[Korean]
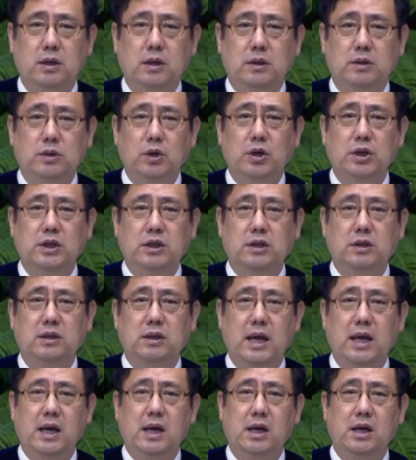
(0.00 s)
너희는
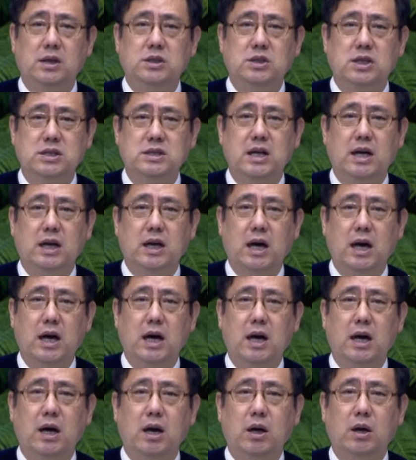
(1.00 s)
내
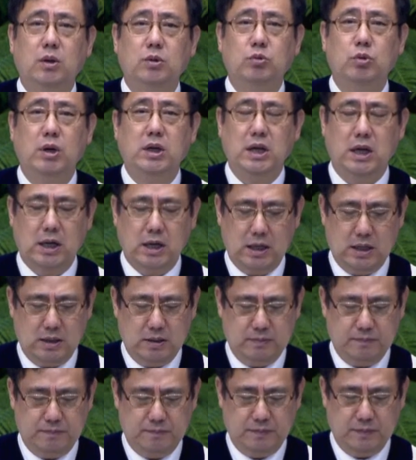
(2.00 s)
제자가 되리라.
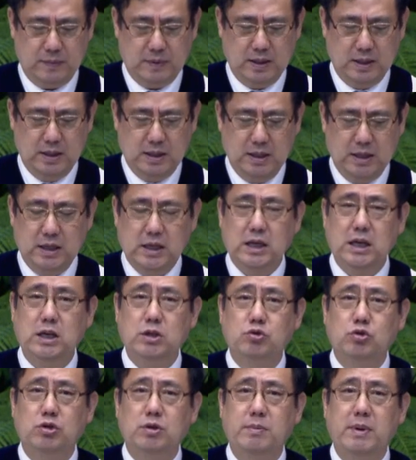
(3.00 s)
이
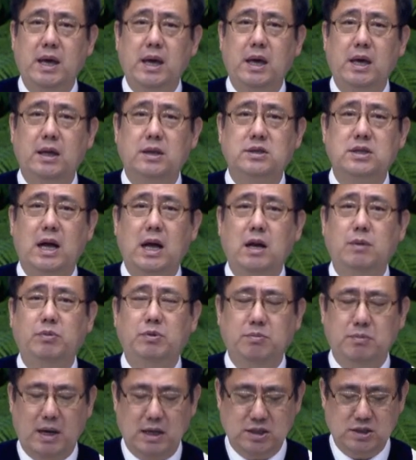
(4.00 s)
주님의
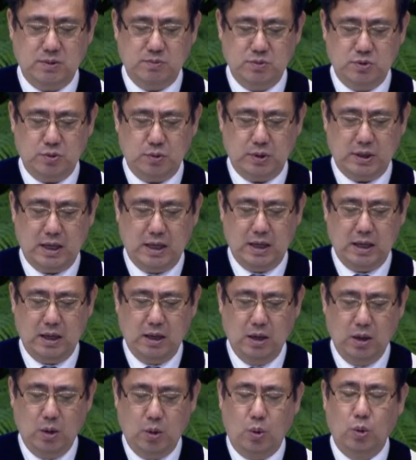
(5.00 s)
짧은 말씀 속에
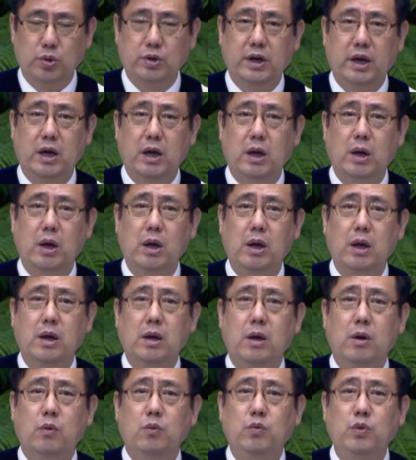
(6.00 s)
오늘의
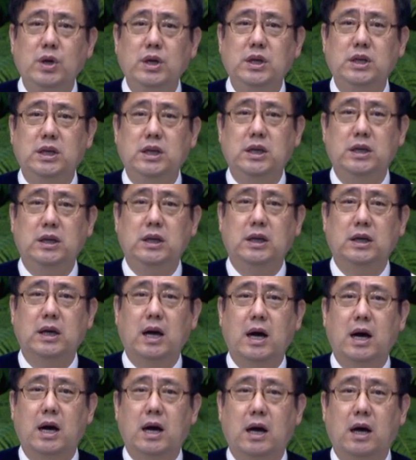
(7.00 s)

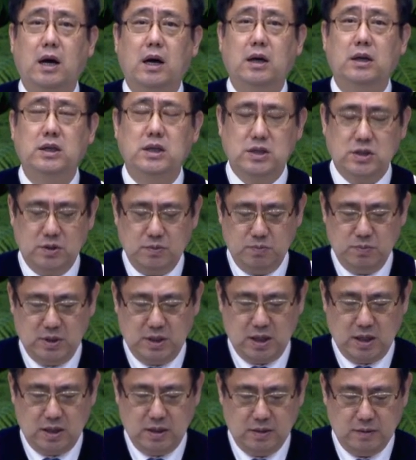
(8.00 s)
위기가
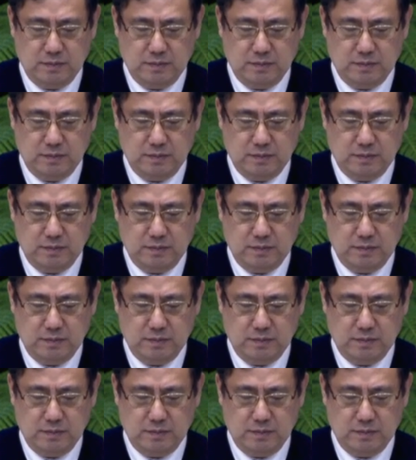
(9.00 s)
있습니다.